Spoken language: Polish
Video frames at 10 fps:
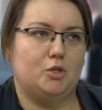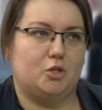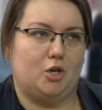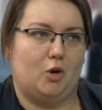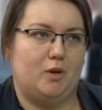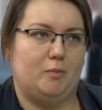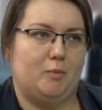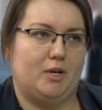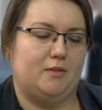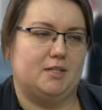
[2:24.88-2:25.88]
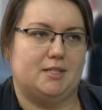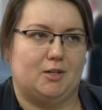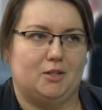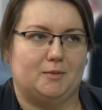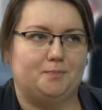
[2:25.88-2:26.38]
szkołę po prawej
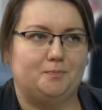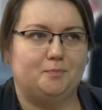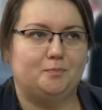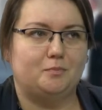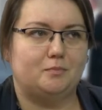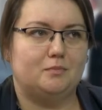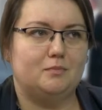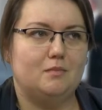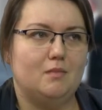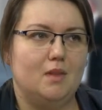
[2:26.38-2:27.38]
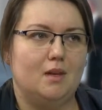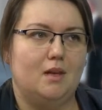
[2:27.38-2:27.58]
stronie. Mhm